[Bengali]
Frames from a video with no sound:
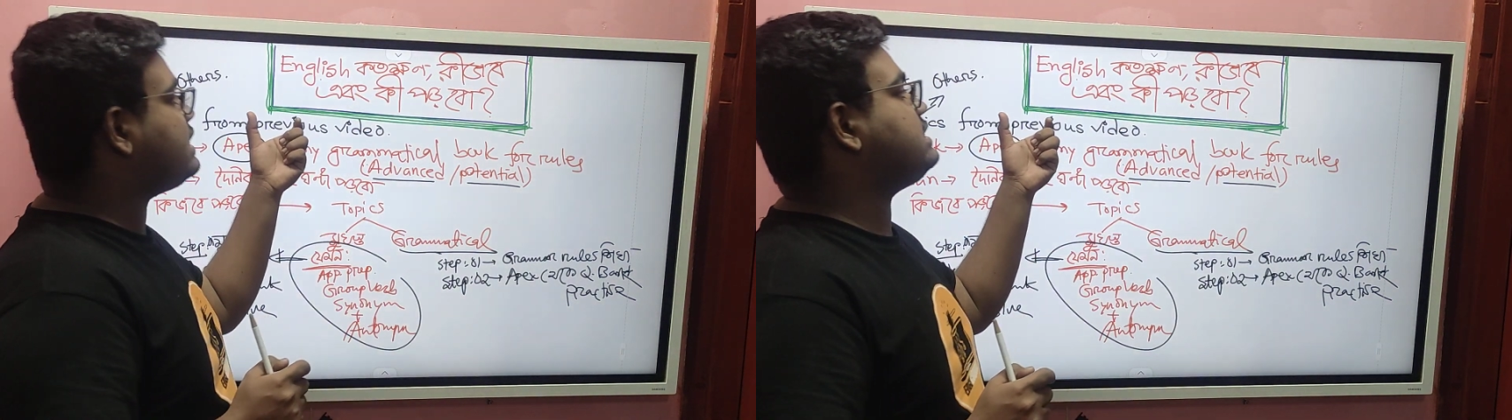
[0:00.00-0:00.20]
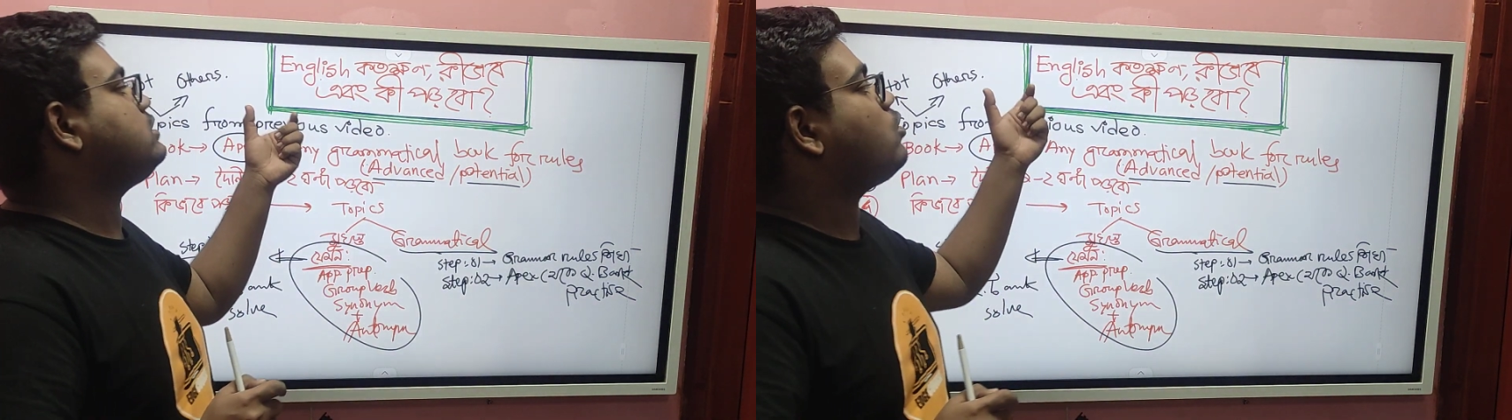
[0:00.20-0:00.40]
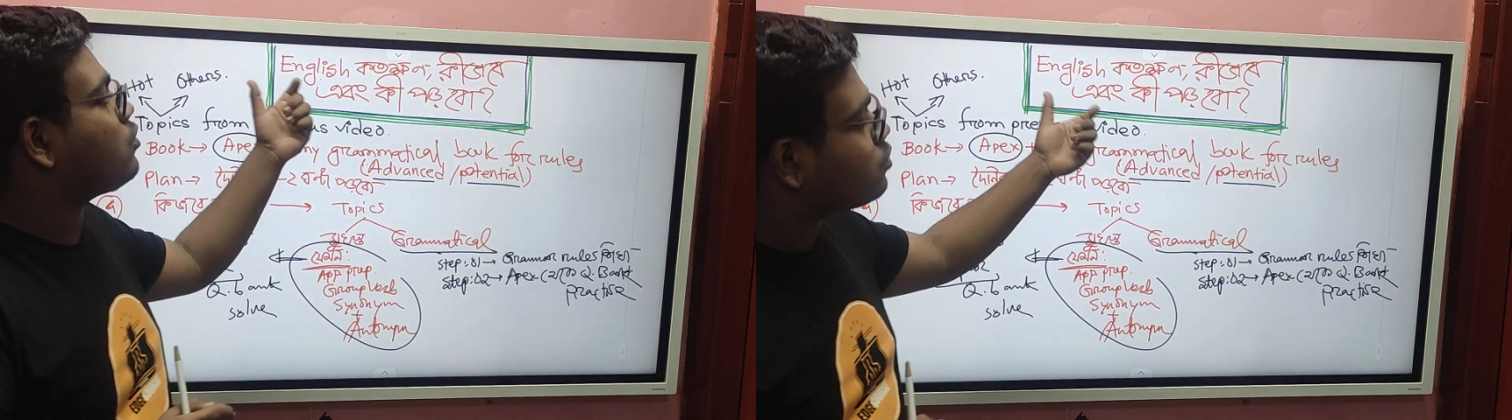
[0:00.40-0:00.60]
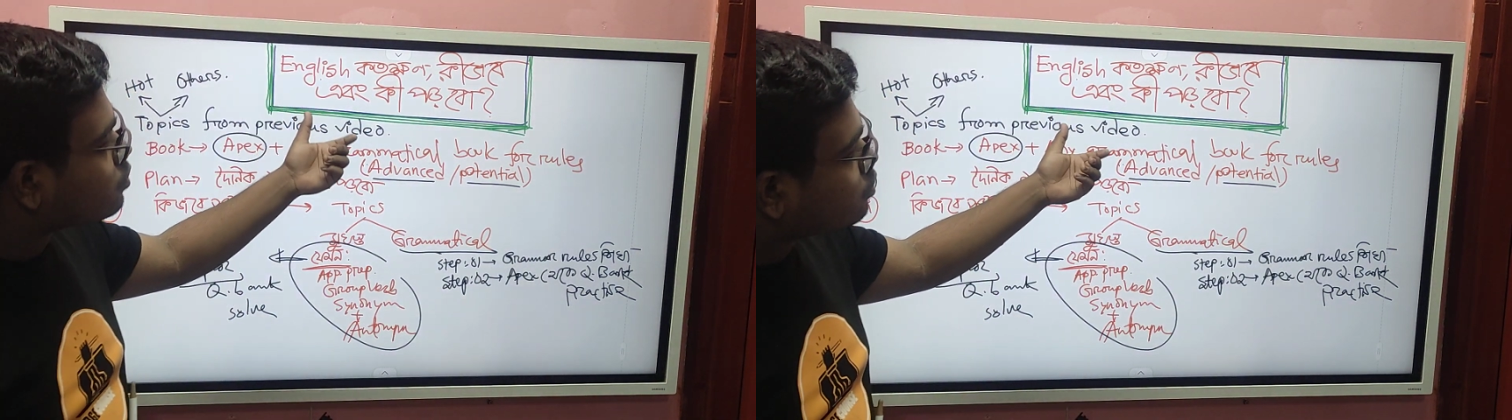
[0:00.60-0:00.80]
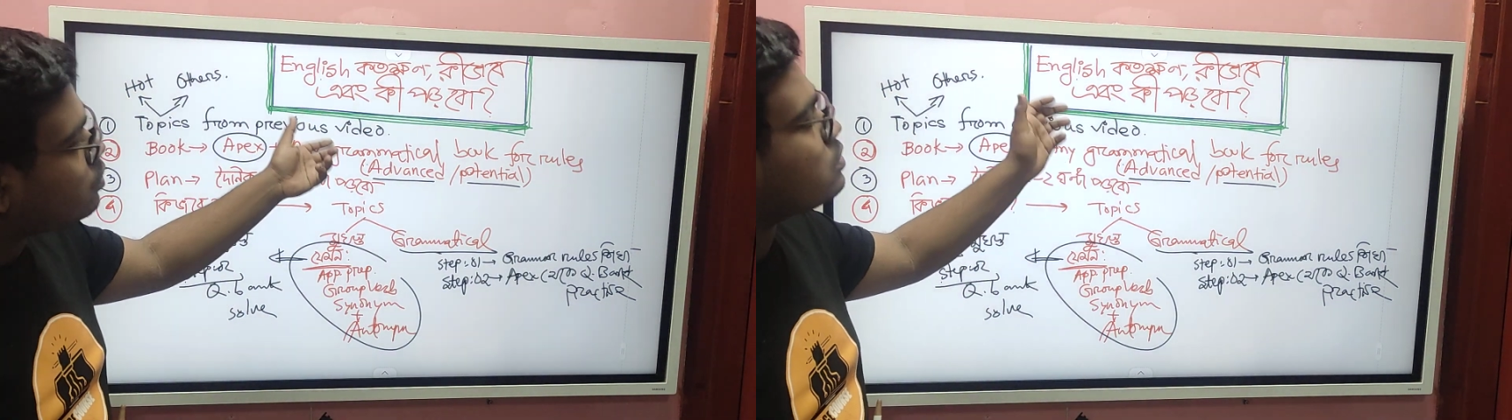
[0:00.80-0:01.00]
ইংরেজি
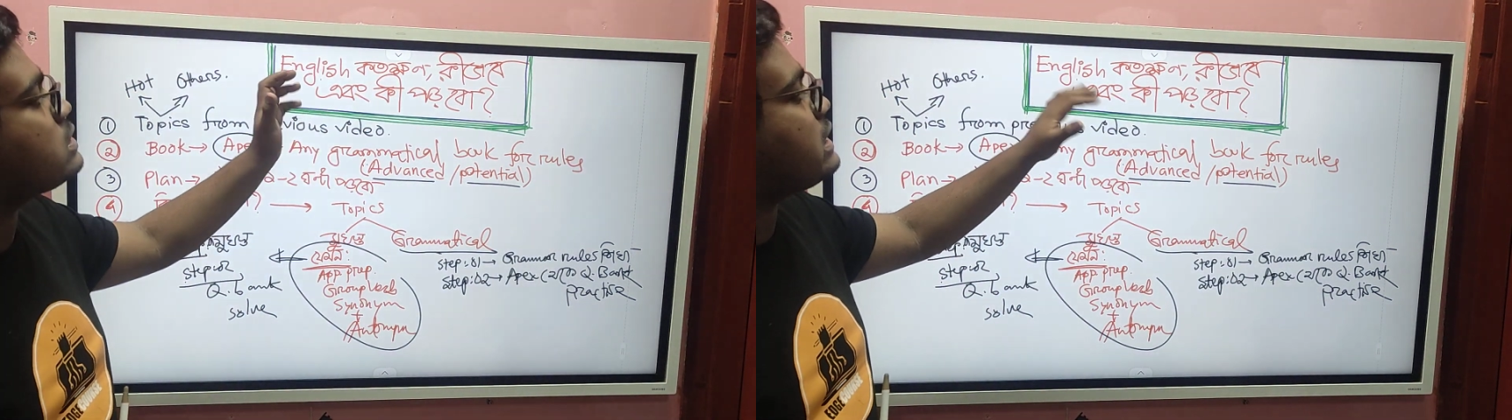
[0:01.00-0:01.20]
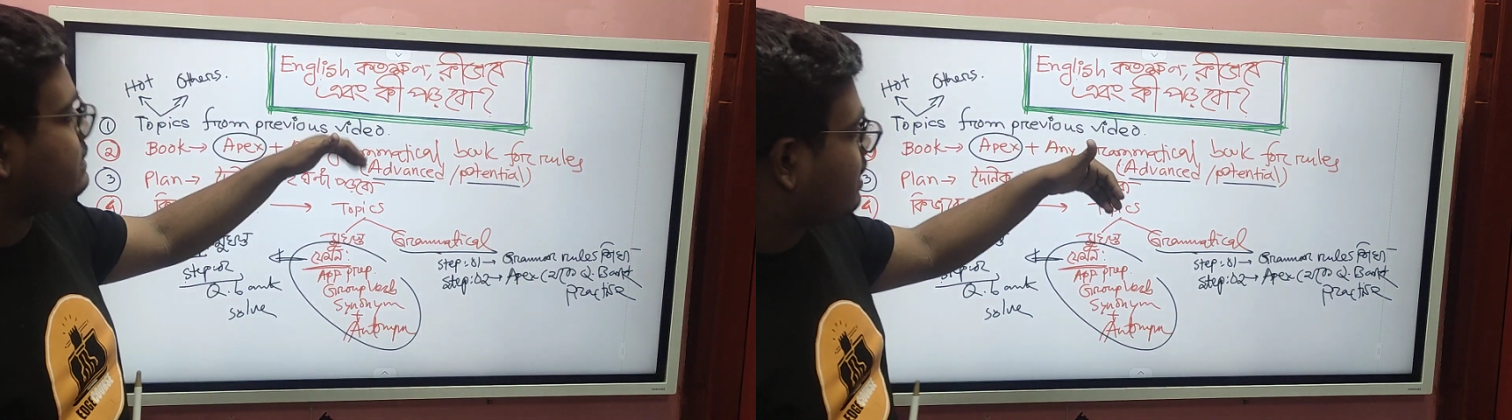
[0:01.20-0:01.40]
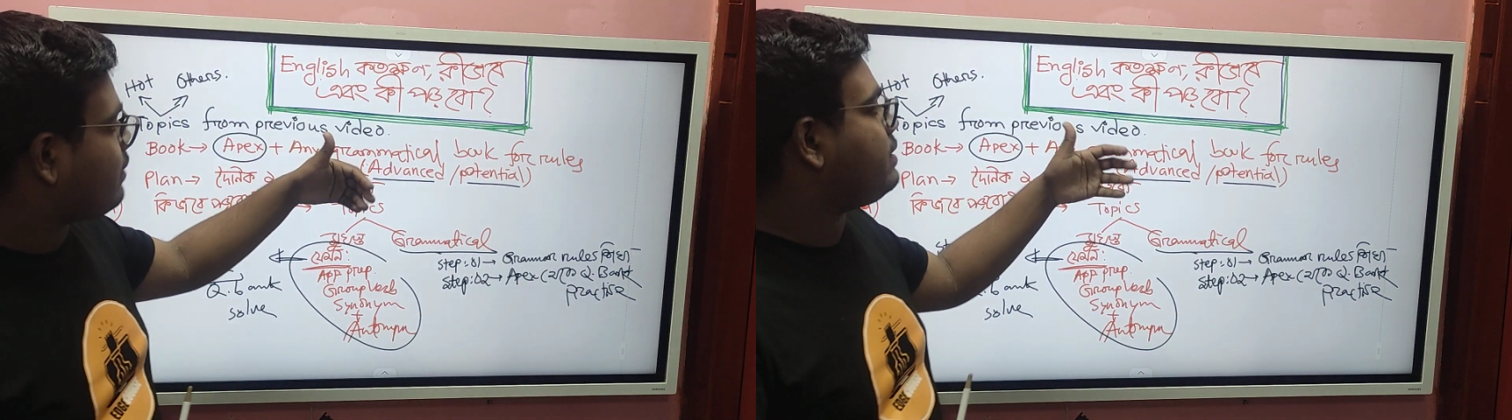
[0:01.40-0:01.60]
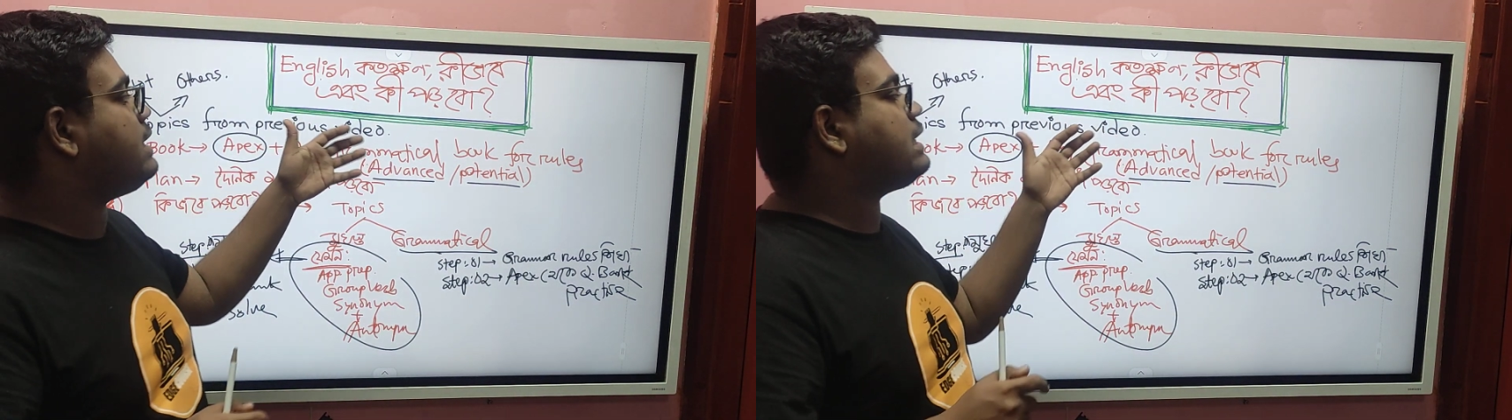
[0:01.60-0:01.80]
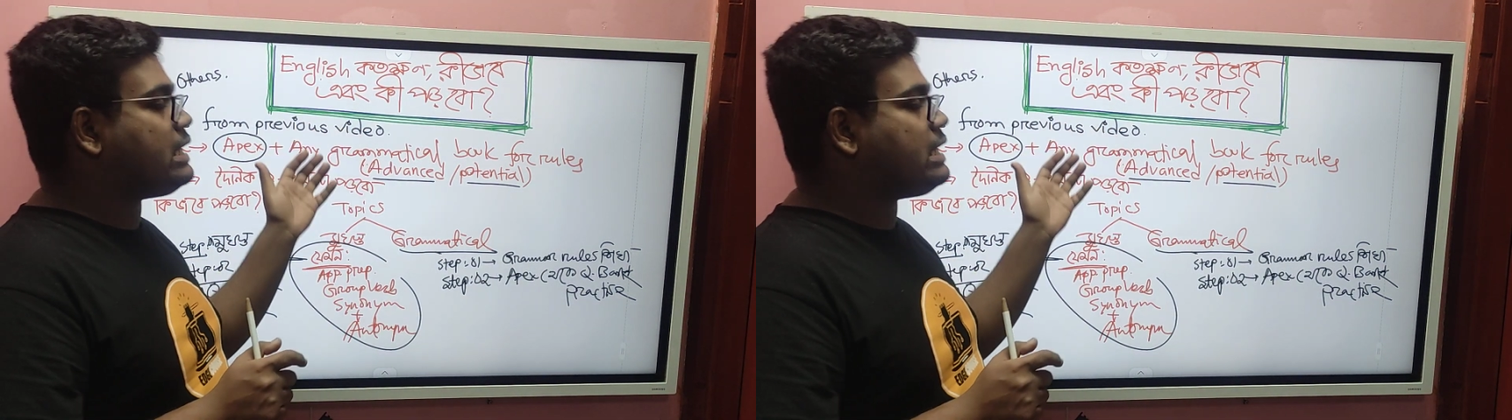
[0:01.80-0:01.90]
কতক্ষণ কিভাবে